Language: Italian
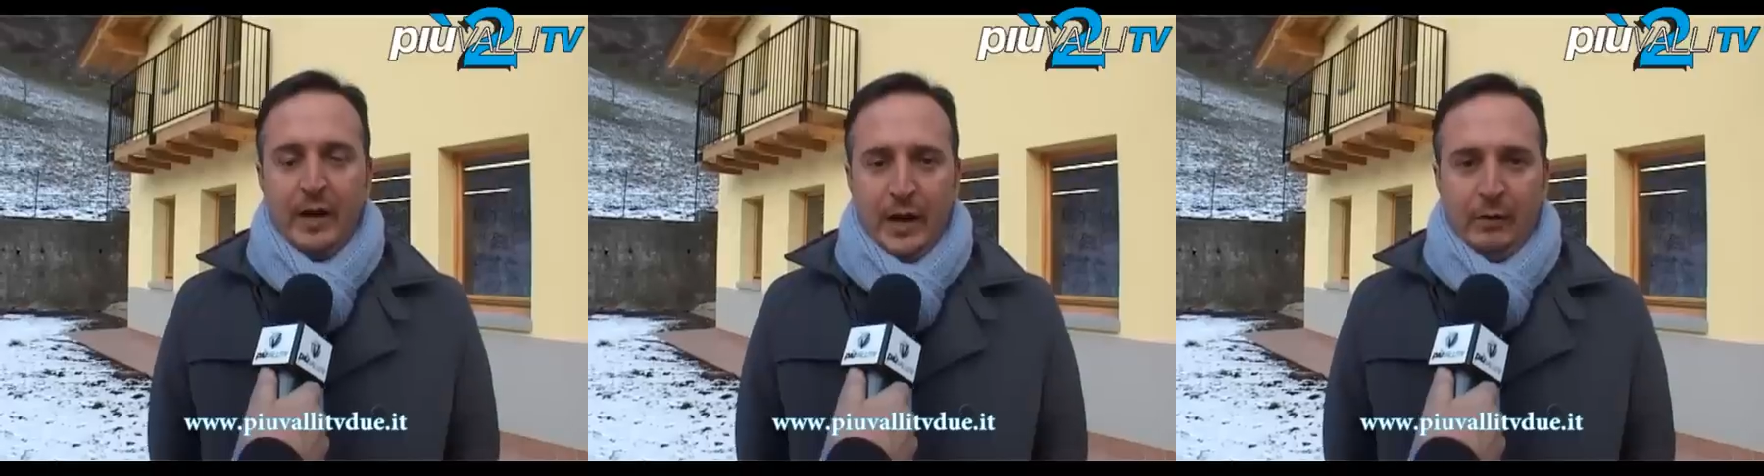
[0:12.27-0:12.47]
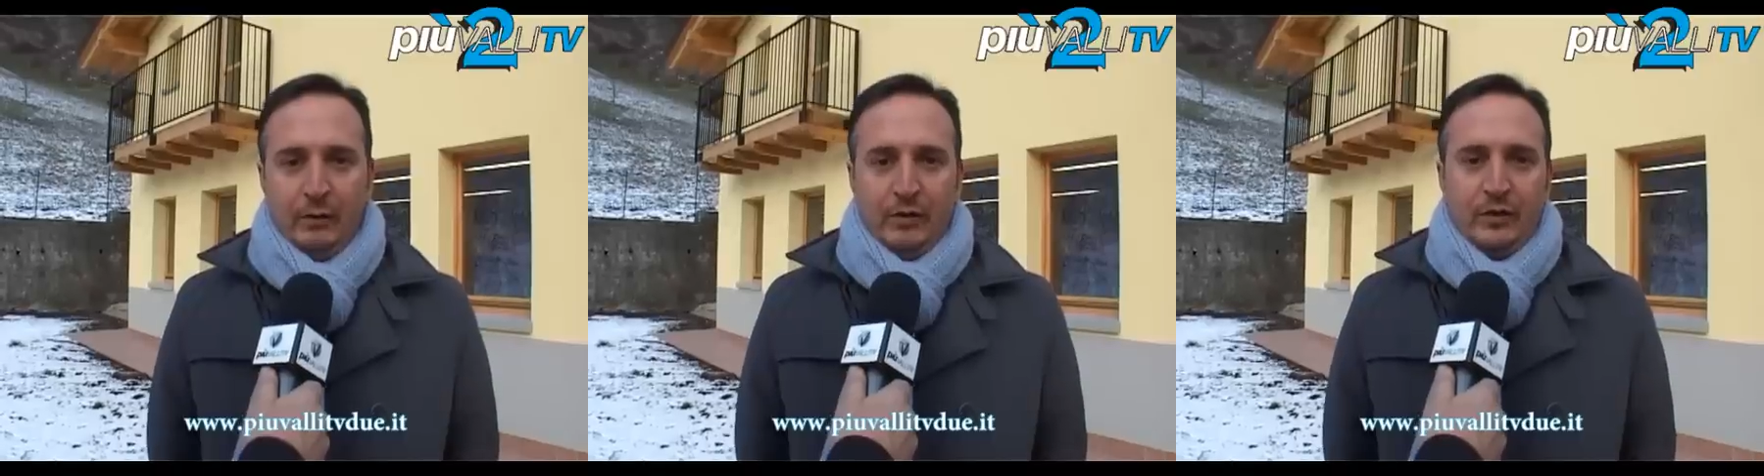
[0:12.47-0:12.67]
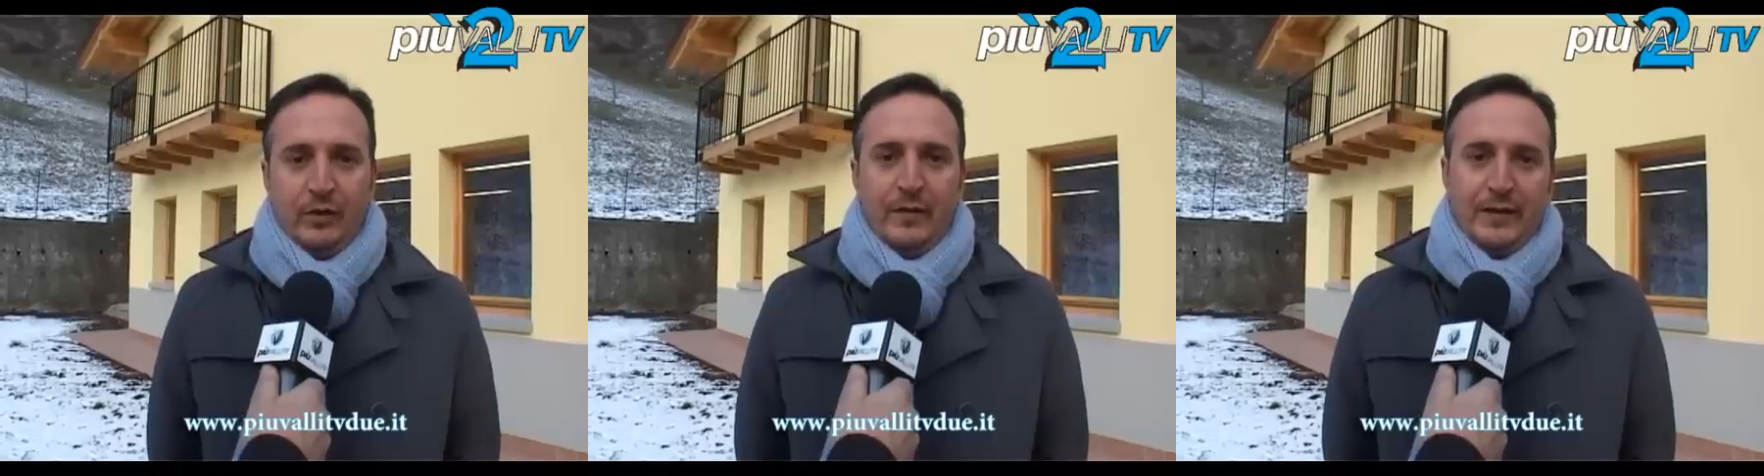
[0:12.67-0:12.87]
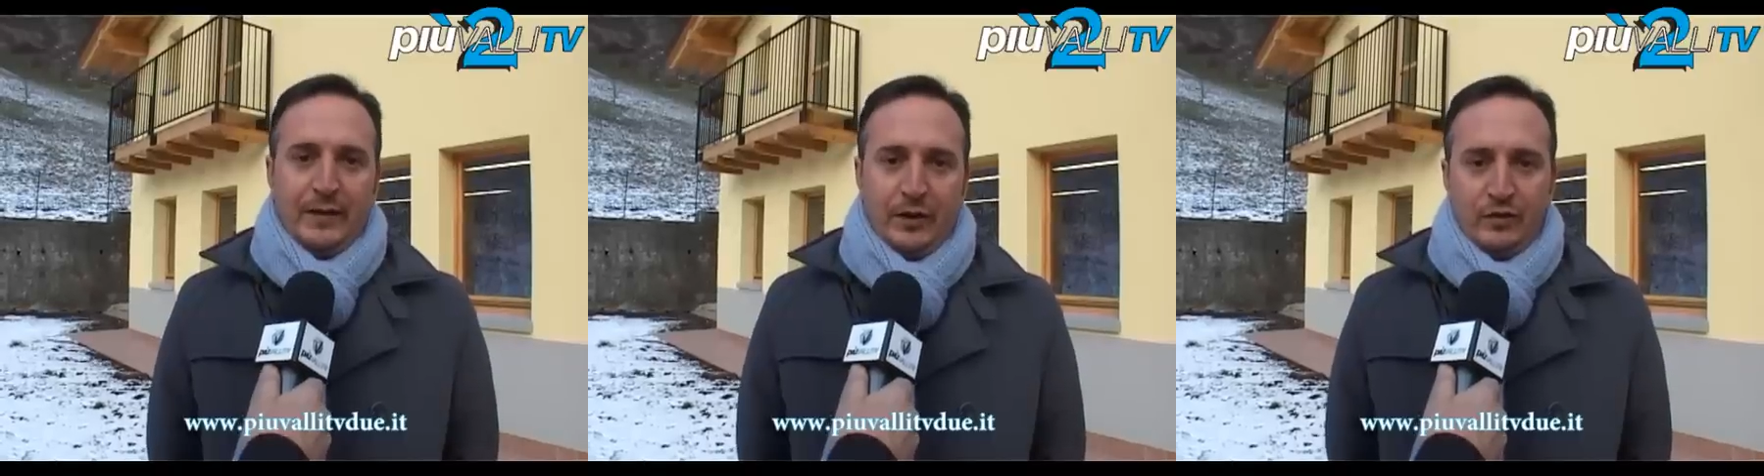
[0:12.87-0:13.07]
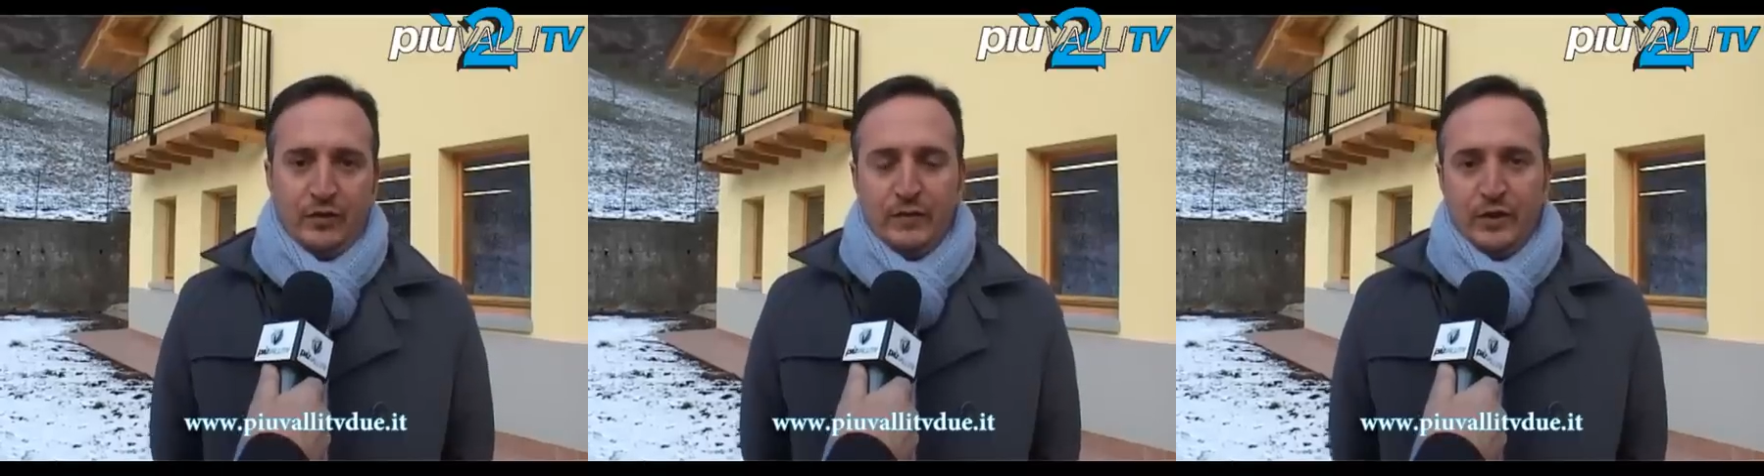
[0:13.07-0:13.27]
e questo a
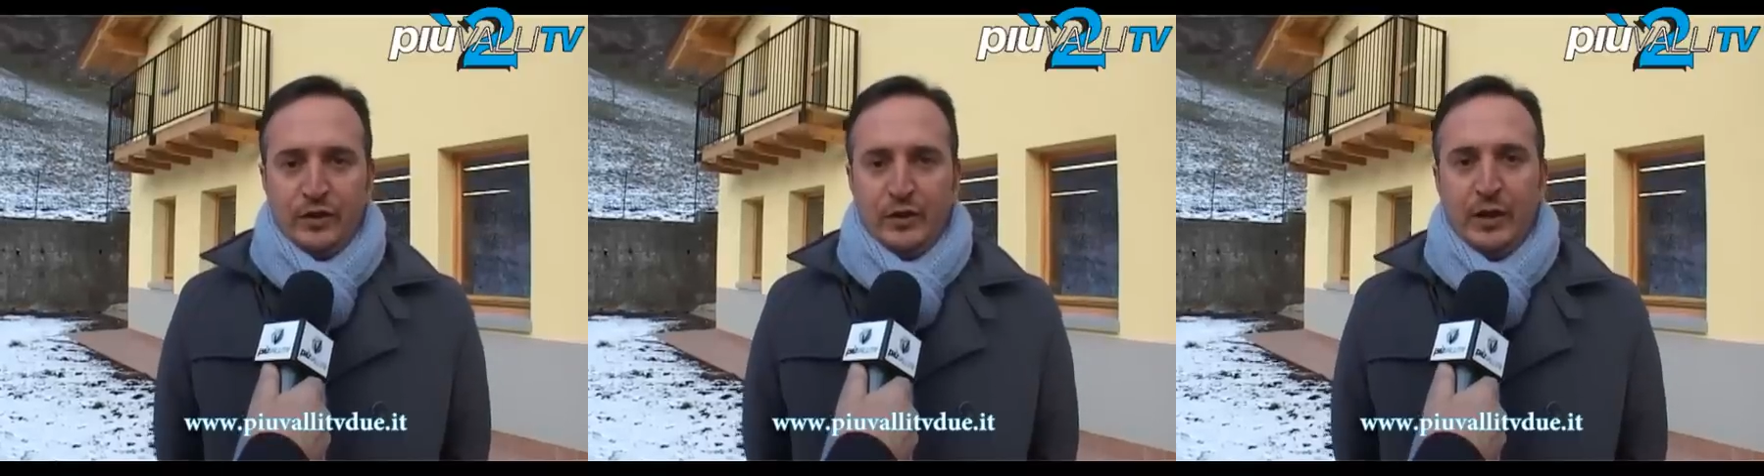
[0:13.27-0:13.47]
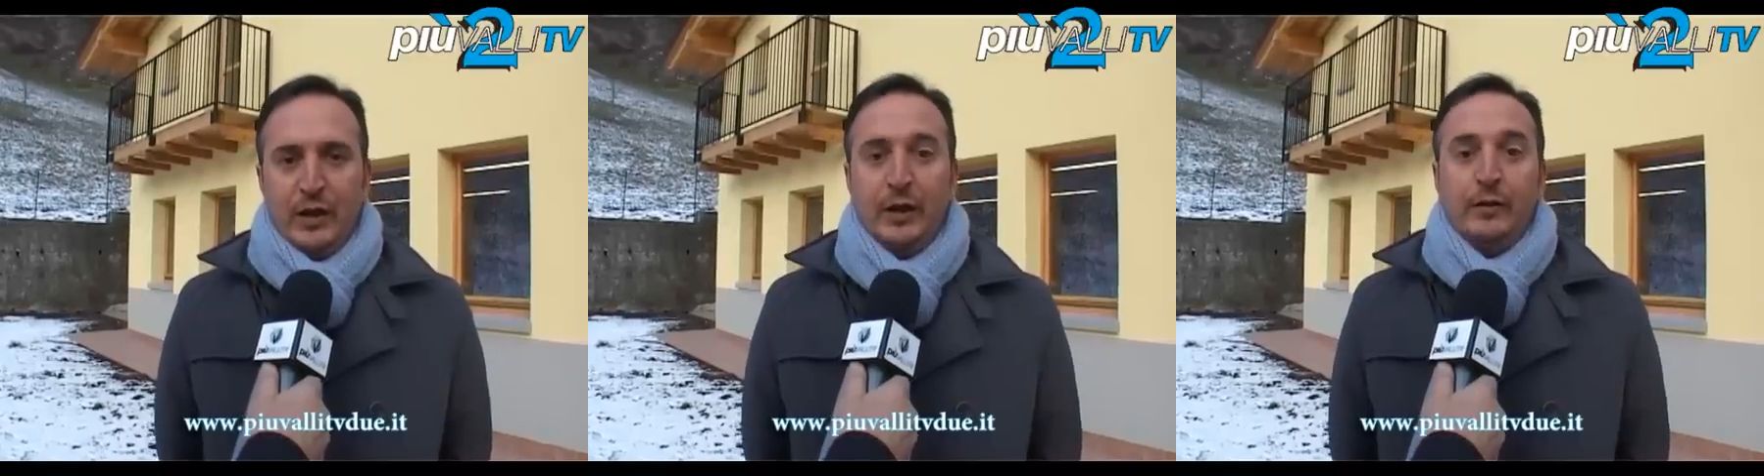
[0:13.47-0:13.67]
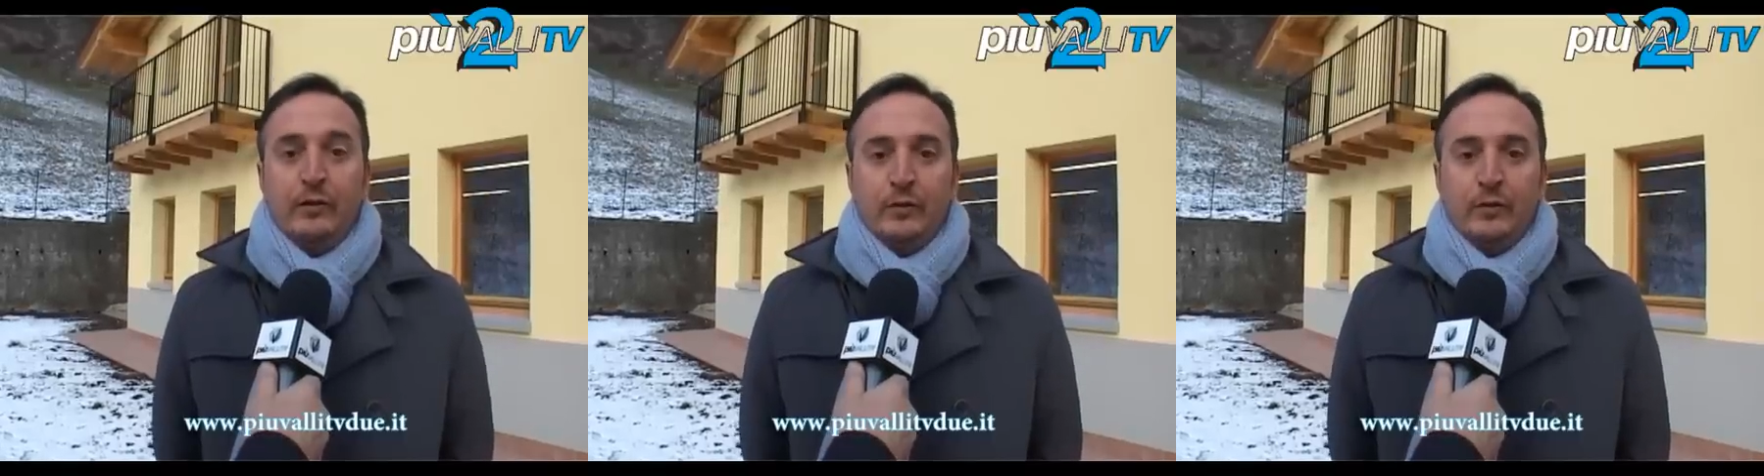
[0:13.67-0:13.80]
vantaggio invece delle